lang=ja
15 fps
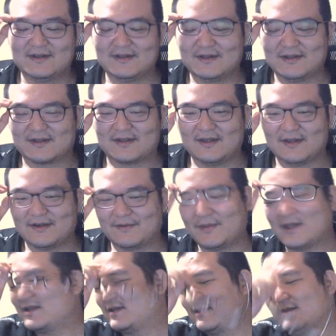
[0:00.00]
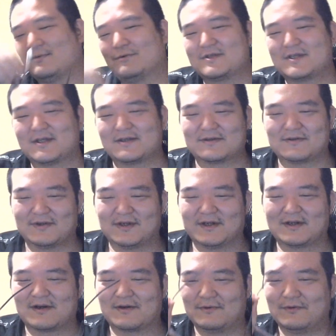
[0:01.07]
をやって、パッって落ちたんですよね。なん
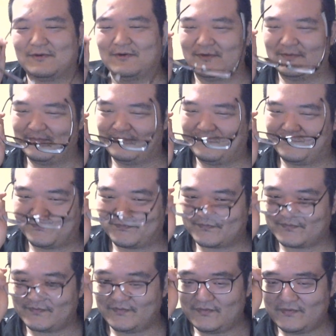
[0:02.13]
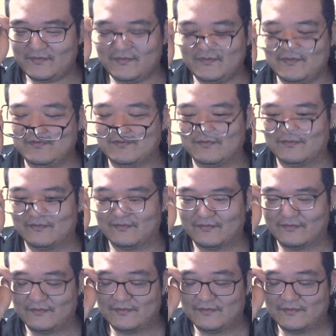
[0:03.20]
かこう。うん。